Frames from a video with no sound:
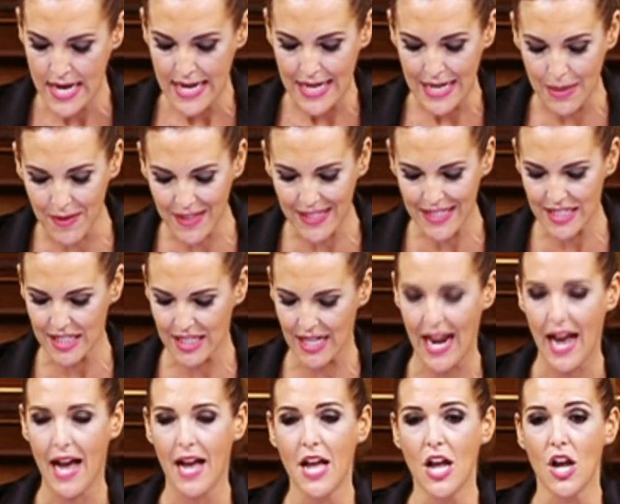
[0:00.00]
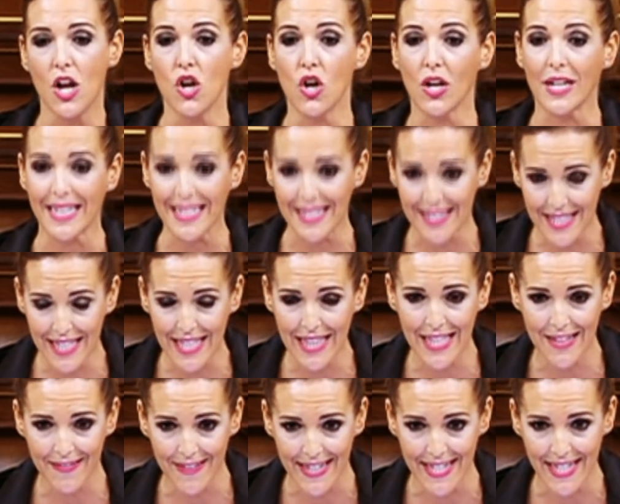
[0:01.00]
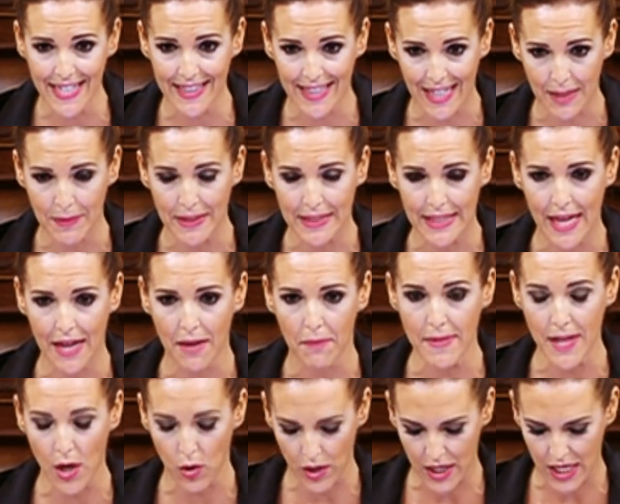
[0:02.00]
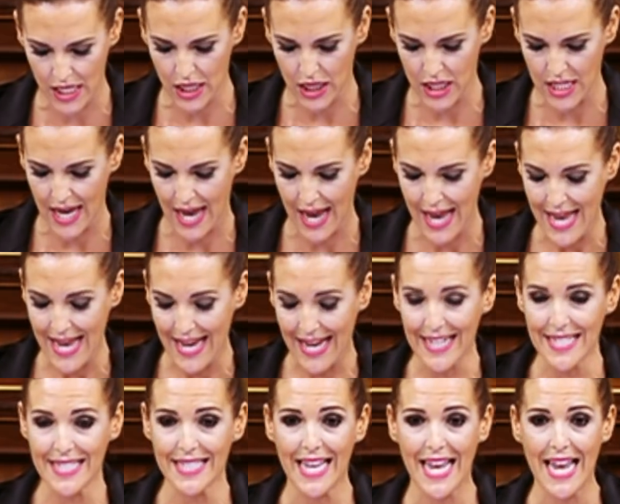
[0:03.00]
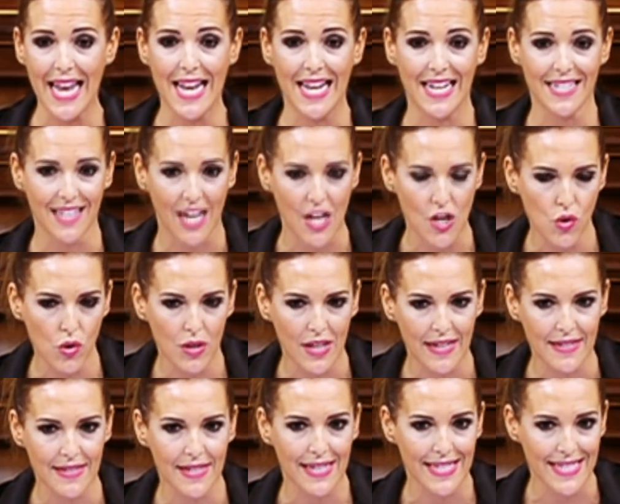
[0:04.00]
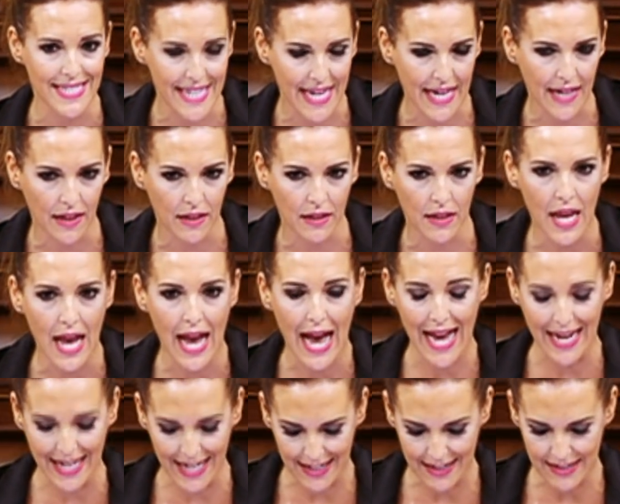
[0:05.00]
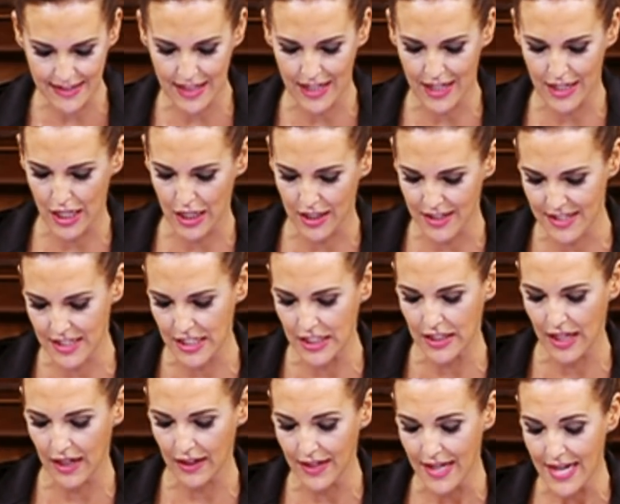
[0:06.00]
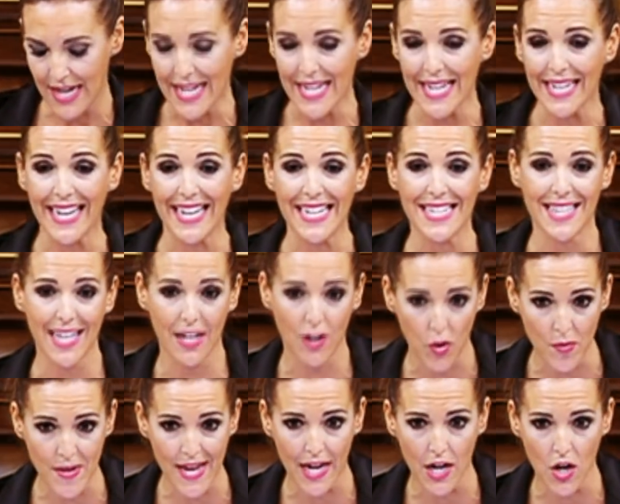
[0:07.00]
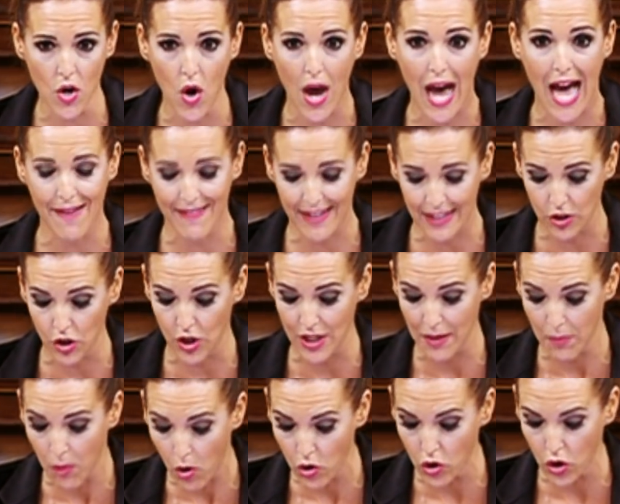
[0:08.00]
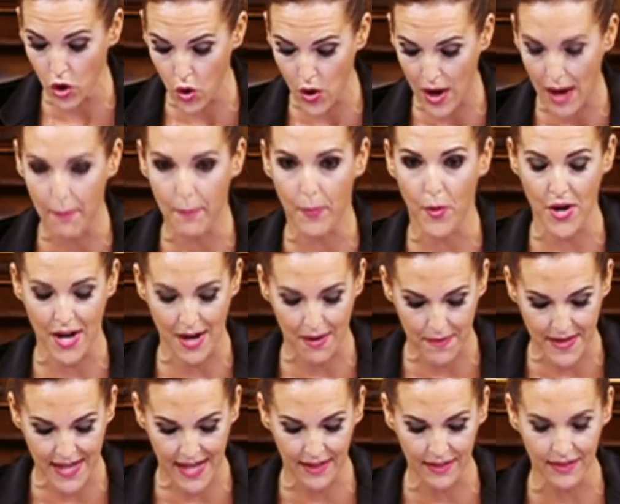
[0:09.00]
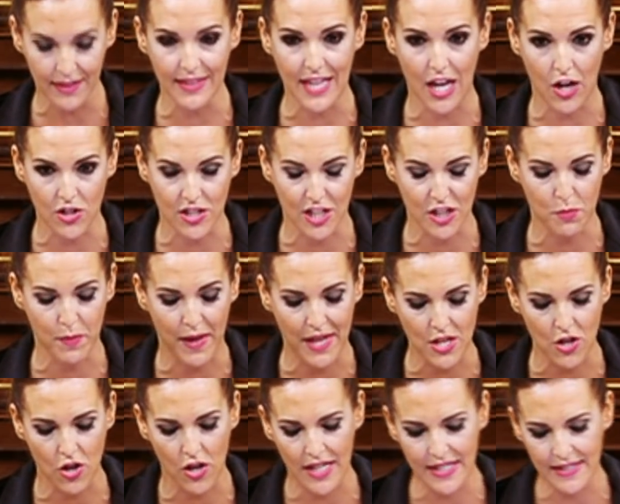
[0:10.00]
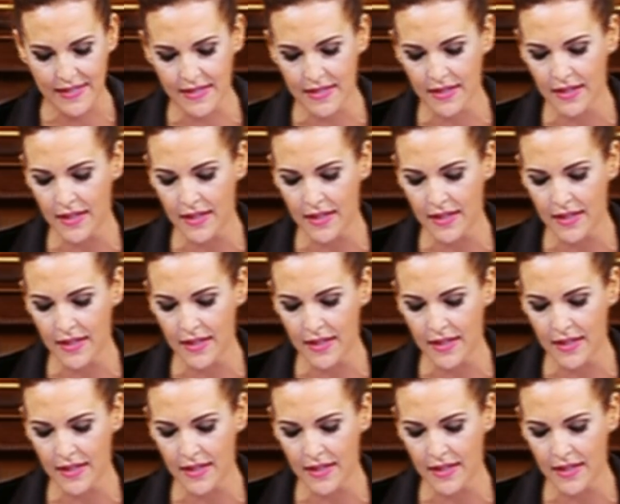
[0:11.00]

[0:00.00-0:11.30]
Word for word: Y, ministra, lo que sí debería tramitar vía urgencia es que las ayudas lleguen a quienes las necesitan y que este Gobierno abandone Moncloa por el bien de los españoles